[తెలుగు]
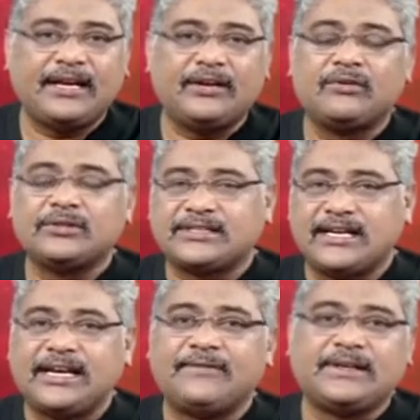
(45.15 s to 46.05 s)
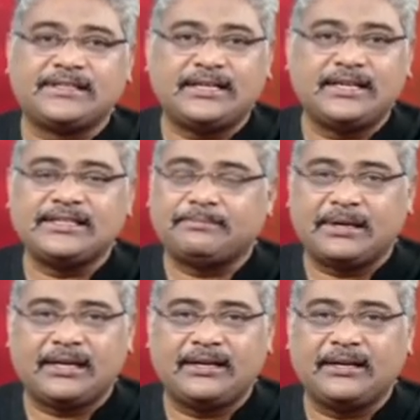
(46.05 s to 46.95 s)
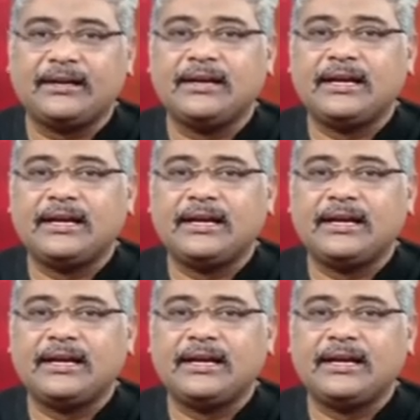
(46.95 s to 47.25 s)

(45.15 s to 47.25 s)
అండ్ నో సైడ్ ఎఫెక్ట్స్ అనే చెప్పాలండి